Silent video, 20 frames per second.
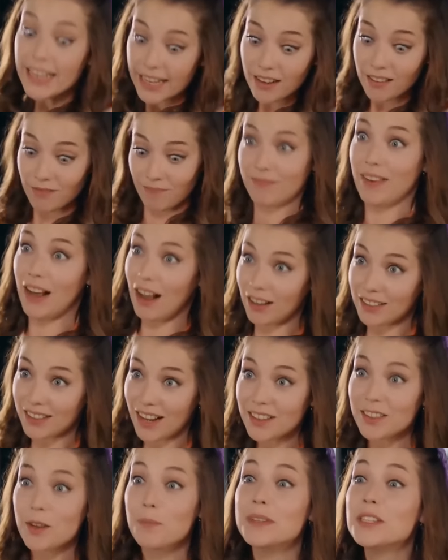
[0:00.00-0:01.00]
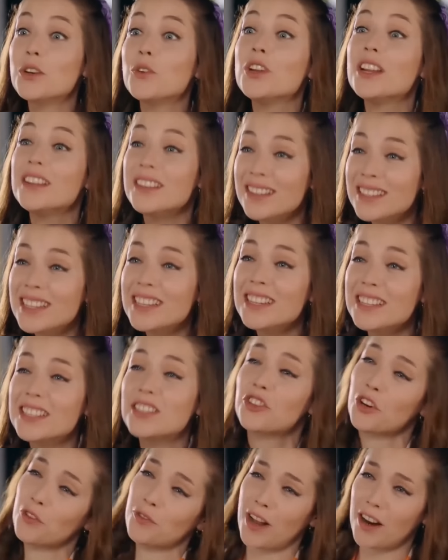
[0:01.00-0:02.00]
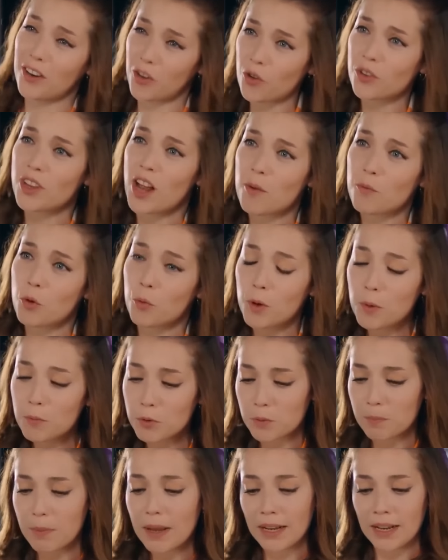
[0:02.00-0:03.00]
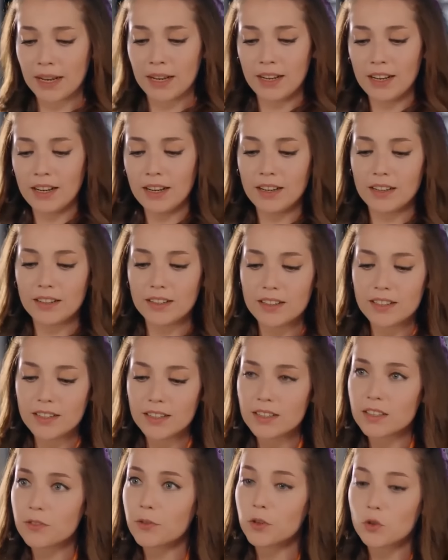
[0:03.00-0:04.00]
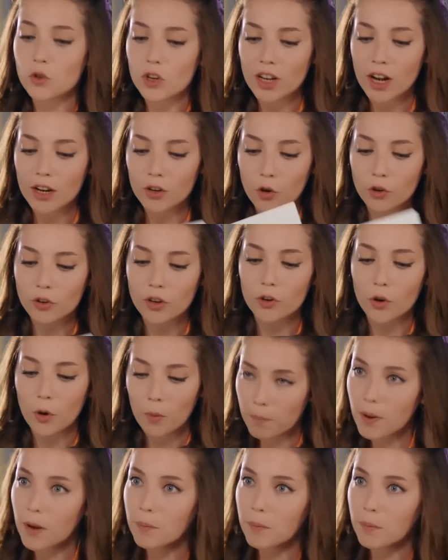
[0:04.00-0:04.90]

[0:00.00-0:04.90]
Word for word: Ki Allah da bize öyle dizi dizi şefler göndermiyor biliyor musun? Bak dizi dizi faturalar gönderiyor.